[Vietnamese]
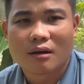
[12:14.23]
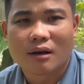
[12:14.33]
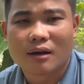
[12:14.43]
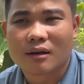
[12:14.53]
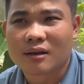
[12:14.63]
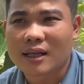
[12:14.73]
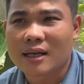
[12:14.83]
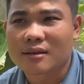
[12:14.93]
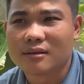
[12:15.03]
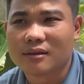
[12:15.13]
à, người
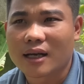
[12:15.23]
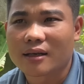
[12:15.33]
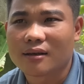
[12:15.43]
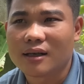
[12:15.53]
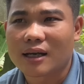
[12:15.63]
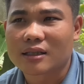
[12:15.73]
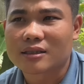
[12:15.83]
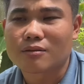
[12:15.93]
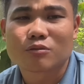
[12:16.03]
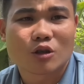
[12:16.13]
ta thường hay nói là
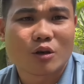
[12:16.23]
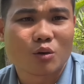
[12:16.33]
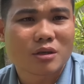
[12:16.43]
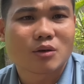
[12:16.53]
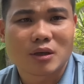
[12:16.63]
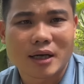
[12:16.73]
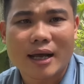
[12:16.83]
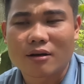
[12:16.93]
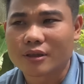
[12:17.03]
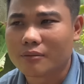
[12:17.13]
sông cho dù sâu cỡ
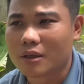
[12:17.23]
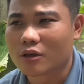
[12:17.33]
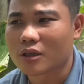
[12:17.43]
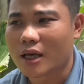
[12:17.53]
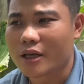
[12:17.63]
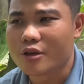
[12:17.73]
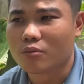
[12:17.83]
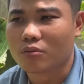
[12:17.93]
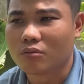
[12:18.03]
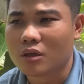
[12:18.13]
nào thì mình có thể
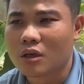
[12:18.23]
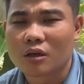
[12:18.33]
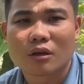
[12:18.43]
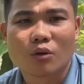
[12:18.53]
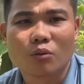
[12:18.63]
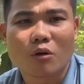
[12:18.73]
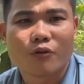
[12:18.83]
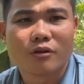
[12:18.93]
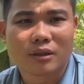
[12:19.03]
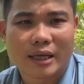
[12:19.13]
dùng đủ
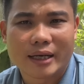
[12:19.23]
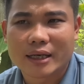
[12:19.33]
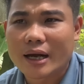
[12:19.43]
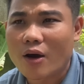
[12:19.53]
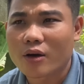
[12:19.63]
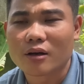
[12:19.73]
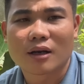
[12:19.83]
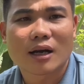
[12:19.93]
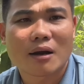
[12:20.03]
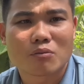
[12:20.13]
mọi phương tiện để đo được
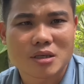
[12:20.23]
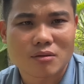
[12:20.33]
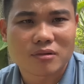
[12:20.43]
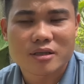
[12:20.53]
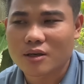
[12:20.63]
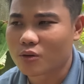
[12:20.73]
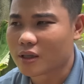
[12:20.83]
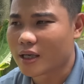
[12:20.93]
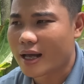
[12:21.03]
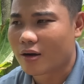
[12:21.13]
cái lòng sông nó sâu
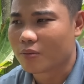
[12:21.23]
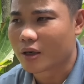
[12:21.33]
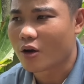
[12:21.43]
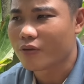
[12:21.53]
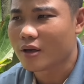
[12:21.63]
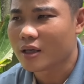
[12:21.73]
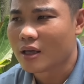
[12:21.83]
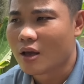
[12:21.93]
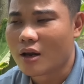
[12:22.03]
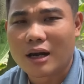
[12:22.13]
như thế nào mà đối với
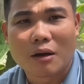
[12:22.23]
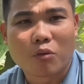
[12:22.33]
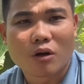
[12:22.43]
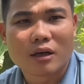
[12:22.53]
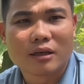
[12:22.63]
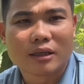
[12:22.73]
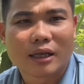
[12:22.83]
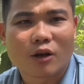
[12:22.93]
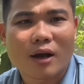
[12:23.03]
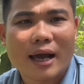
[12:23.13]
lòng con người
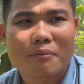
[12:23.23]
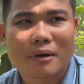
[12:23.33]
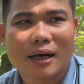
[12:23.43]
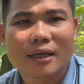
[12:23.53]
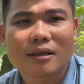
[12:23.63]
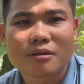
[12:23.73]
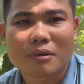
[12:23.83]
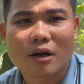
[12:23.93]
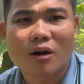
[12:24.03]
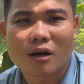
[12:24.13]
thì có ai mà lấy thước
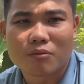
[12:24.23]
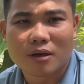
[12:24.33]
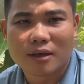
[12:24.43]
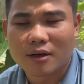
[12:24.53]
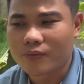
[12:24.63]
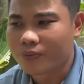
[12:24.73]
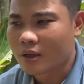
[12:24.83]
mà đo lòng người đâu